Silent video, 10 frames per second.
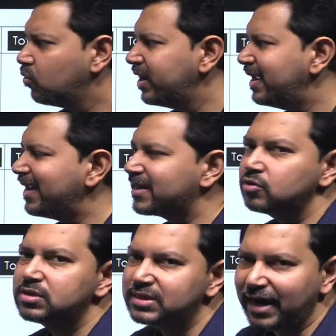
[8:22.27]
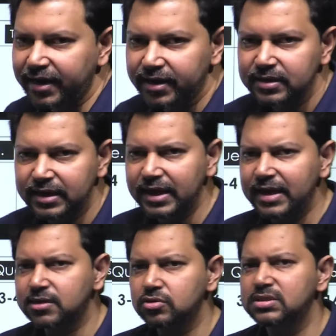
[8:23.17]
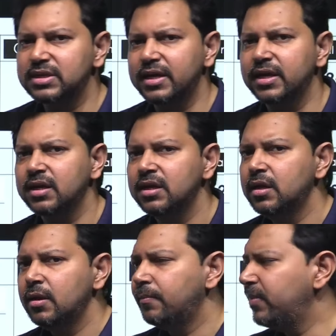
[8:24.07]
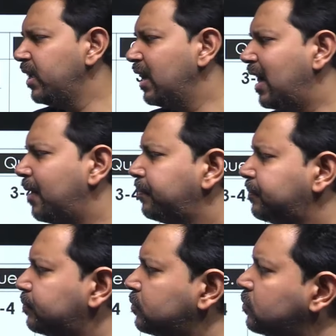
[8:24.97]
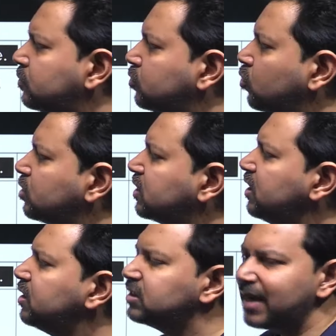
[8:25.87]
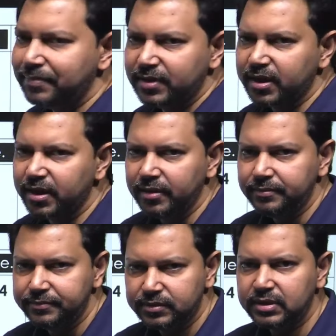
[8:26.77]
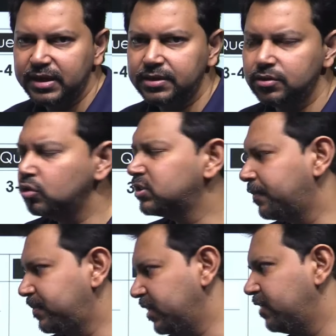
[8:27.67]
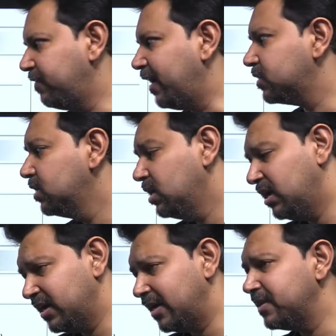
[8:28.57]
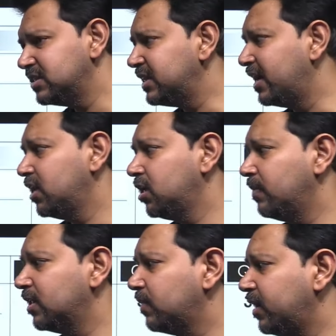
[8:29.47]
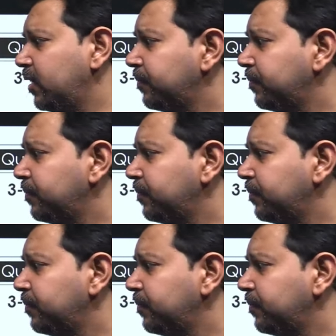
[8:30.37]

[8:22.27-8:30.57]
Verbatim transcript: है इलेक्ट्रोस्टैटिक देखिए इलेक्ट्रोस्टैटिक में आप दो तीन चैप्टर हैं राइट दो चैप्टर हैं इनफैक्ट अगर आप एन e की बात माने